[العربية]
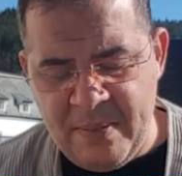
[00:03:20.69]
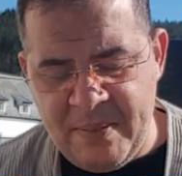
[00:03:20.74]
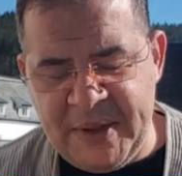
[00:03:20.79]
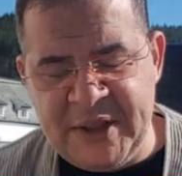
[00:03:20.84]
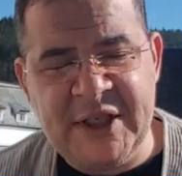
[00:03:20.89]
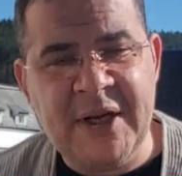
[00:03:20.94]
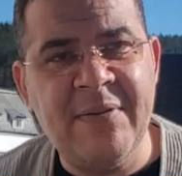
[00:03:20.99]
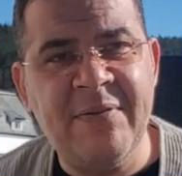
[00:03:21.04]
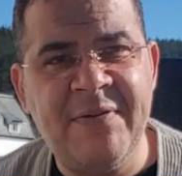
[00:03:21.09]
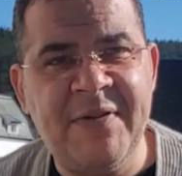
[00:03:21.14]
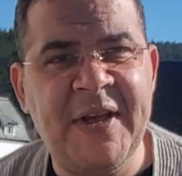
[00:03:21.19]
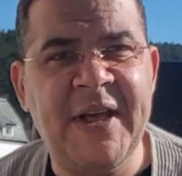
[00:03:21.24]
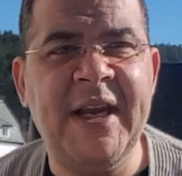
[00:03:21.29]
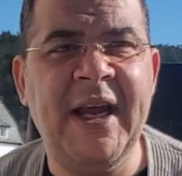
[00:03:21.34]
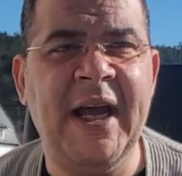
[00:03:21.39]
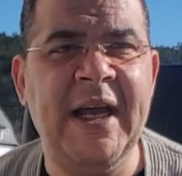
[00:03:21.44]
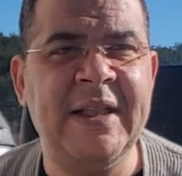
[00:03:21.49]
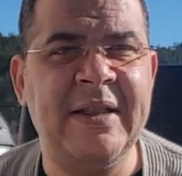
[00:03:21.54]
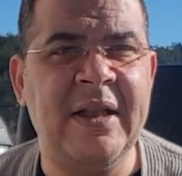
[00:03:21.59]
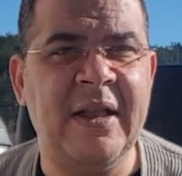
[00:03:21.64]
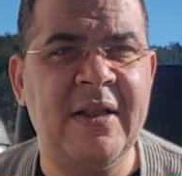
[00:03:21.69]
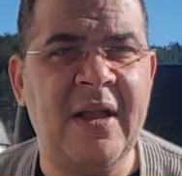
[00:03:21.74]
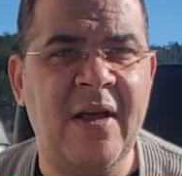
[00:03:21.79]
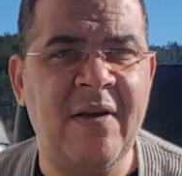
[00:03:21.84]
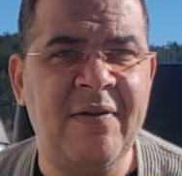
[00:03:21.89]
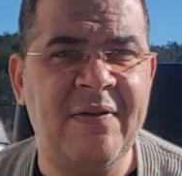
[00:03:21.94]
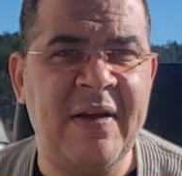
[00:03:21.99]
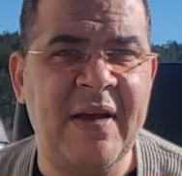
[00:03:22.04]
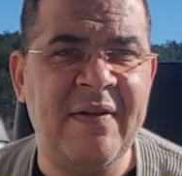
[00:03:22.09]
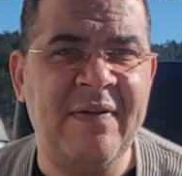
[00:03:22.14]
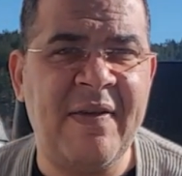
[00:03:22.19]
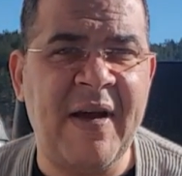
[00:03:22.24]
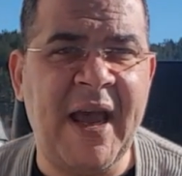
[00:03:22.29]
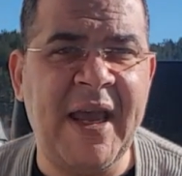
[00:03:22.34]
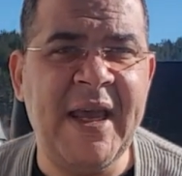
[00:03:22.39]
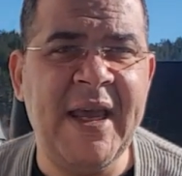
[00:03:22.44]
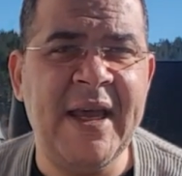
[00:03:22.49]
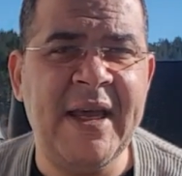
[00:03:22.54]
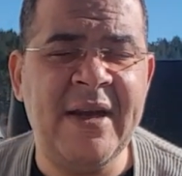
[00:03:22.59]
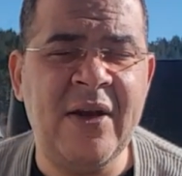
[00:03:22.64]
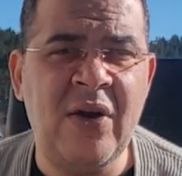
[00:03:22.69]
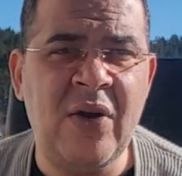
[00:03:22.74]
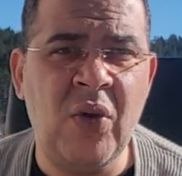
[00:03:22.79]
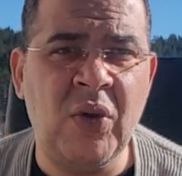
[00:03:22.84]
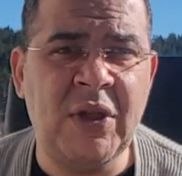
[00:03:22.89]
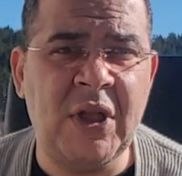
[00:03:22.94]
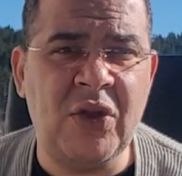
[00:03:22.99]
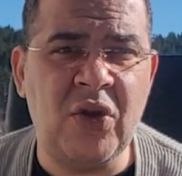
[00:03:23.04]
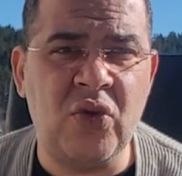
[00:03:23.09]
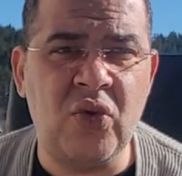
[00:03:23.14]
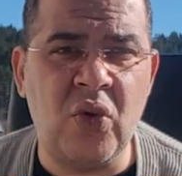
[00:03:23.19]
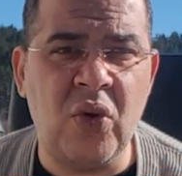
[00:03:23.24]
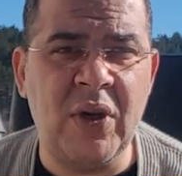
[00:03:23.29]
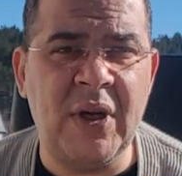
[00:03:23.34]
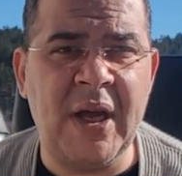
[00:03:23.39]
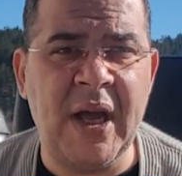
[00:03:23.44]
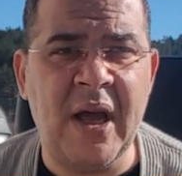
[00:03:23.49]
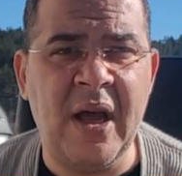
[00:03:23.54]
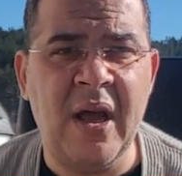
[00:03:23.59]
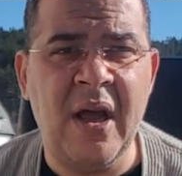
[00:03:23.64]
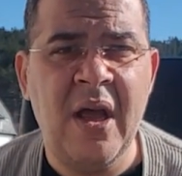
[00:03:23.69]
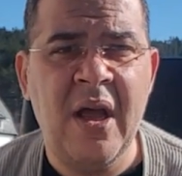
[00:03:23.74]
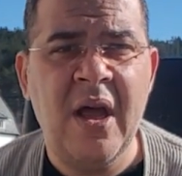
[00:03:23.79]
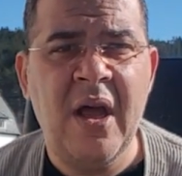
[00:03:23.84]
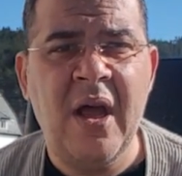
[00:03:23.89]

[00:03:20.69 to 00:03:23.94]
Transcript: بشم في ريحه نظافه فهي نوتة التونكا